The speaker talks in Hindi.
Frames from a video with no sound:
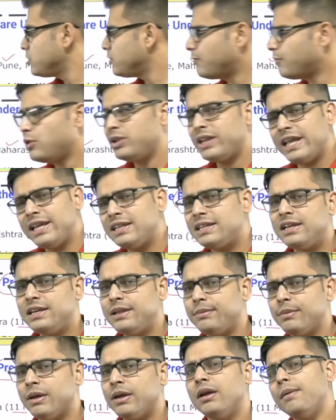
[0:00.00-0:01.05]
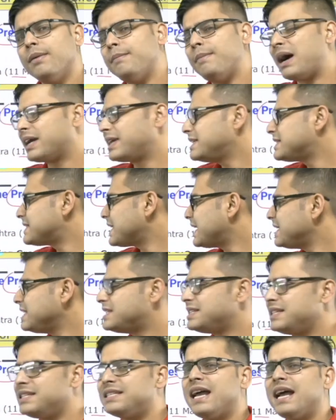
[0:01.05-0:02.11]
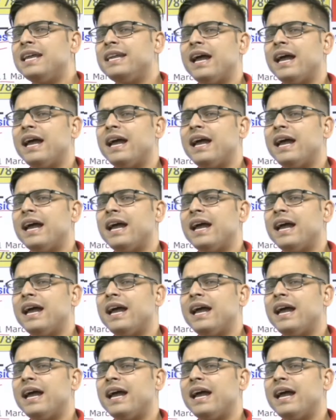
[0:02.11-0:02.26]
तो वो नई दिल्ली में बाकी सारी चीज़ें